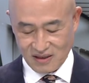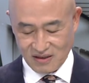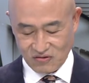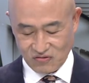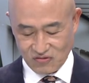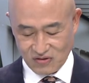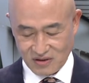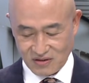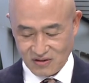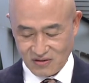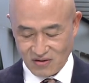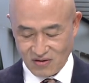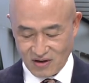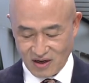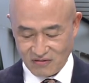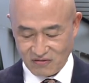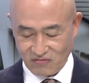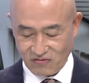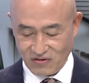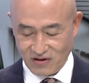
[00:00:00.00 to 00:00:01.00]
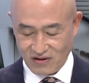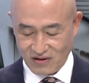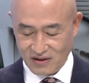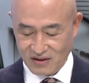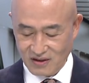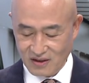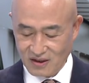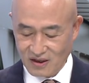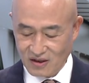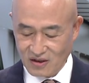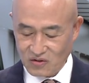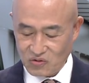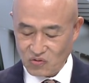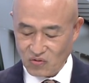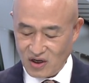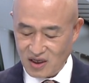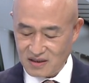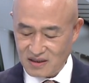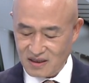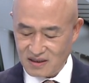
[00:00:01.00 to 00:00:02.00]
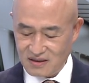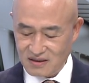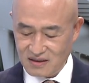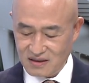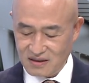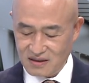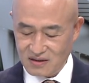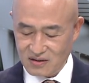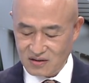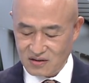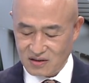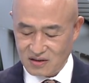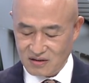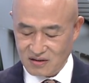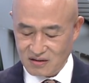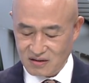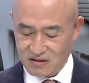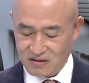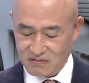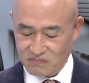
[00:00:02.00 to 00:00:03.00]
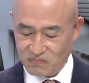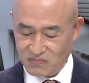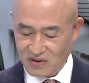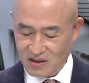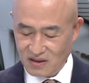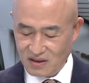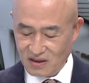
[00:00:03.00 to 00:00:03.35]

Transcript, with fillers: 될 수 있을 것 같고요. 또 하나는 지금